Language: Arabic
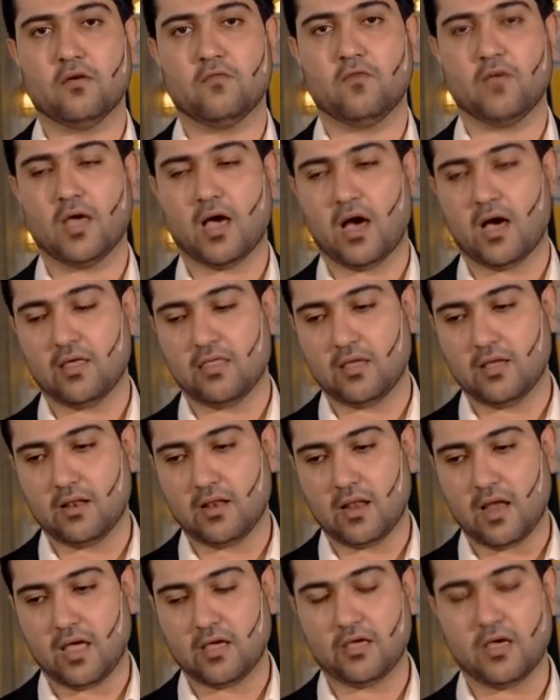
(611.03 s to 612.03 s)
في هذه
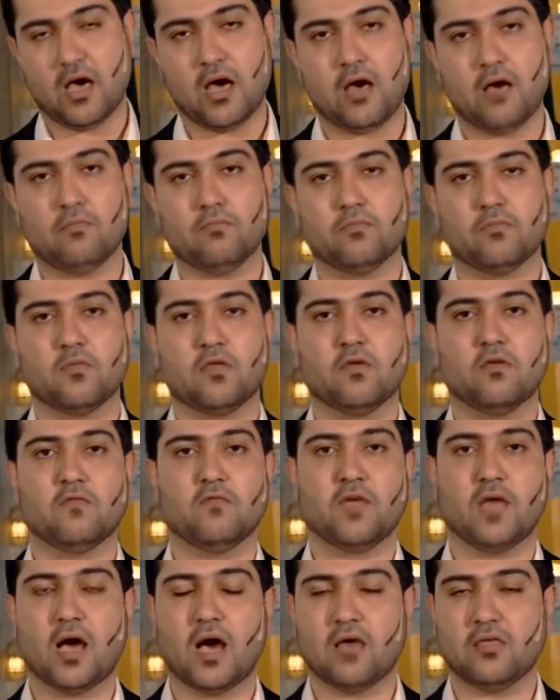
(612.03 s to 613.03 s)
الأيام
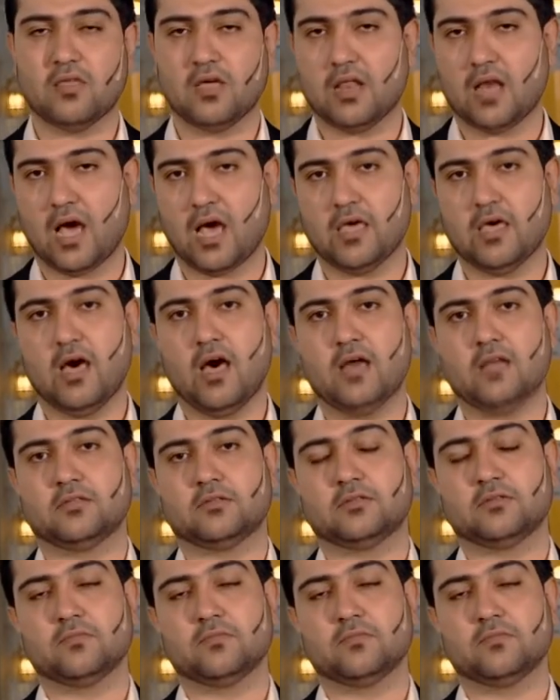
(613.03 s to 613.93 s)
في هذه الحياة